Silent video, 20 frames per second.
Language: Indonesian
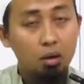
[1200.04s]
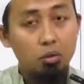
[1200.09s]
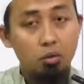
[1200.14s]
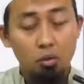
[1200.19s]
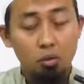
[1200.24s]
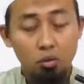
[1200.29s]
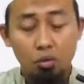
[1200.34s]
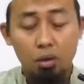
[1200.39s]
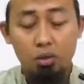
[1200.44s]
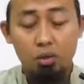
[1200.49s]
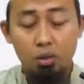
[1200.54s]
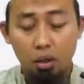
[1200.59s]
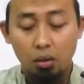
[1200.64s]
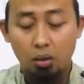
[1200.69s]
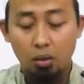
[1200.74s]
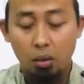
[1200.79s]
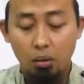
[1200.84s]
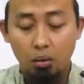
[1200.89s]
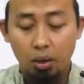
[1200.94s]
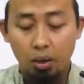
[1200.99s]
Rasulullah
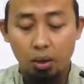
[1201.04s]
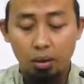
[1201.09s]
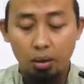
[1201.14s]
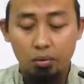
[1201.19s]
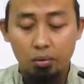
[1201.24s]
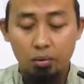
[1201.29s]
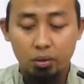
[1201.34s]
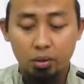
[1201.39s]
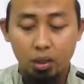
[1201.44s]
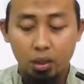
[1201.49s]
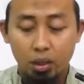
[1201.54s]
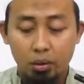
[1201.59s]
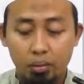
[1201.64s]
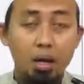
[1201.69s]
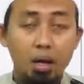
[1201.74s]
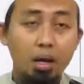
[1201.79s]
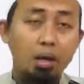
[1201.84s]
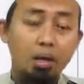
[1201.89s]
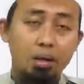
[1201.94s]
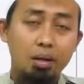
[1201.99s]
sallallahu alaihi wasallam
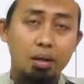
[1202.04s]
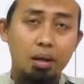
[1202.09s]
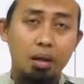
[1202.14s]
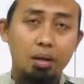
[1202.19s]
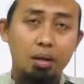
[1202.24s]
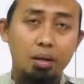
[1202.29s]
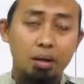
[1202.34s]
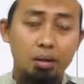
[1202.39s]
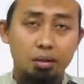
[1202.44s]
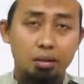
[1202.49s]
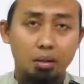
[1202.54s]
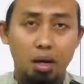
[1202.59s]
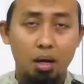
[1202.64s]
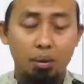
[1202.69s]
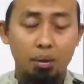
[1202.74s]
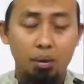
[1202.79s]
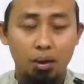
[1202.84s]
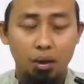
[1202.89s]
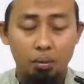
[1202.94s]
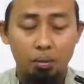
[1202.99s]
dalilnya dari
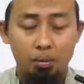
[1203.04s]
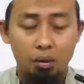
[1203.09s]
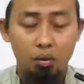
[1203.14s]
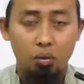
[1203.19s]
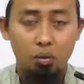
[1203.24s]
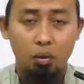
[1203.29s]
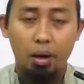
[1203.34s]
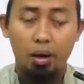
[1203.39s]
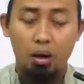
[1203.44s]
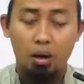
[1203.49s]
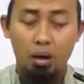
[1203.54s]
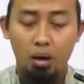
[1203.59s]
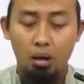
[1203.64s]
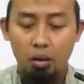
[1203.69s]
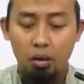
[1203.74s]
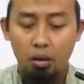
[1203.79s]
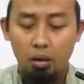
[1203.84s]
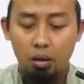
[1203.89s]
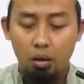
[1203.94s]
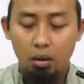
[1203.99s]
sahabat Abi Hurairah
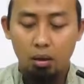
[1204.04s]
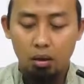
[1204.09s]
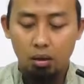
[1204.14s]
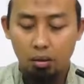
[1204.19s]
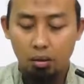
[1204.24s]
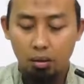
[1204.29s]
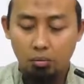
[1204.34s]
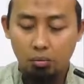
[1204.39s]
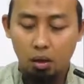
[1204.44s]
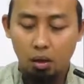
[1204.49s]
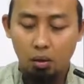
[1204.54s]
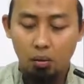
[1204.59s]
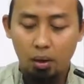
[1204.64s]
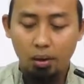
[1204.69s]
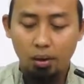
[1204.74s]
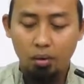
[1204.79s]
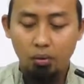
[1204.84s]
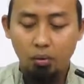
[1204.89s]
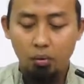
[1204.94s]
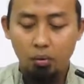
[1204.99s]
radhiyallahu
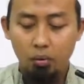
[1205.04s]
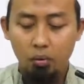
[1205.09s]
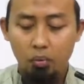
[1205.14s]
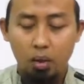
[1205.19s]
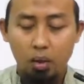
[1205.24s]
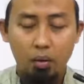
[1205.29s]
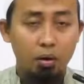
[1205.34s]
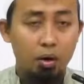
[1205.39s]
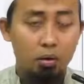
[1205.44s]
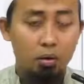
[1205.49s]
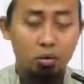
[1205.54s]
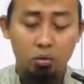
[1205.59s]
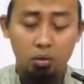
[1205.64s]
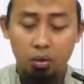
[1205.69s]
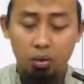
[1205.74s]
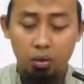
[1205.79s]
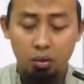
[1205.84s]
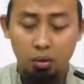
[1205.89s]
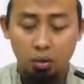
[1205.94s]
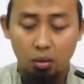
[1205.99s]
anhu bahwa
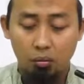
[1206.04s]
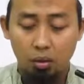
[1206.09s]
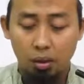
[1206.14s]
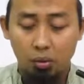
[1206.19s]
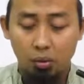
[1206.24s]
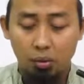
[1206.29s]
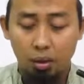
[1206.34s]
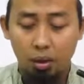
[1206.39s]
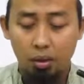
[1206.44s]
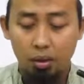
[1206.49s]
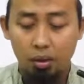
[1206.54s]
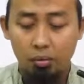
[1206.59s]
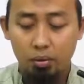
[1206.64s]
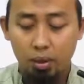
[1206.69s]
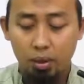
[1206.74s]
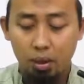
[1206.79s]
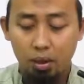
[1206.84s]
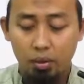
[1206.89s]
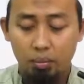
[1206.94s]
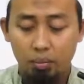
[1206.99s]
Rasulullah sallallahu alaihi
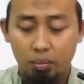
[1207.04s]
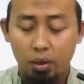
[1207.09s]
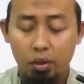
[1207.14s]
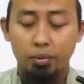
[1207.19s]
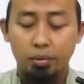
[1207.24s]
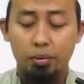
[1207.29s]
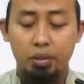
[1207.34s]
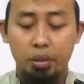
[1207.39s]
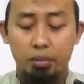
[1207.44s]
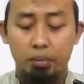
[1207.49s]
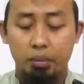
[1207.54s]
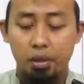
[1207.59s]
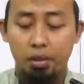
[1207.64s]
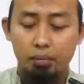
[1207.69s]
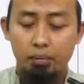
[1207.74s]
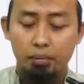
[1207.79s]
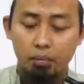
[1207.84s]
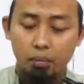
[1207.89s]
wasallam beliau bersabda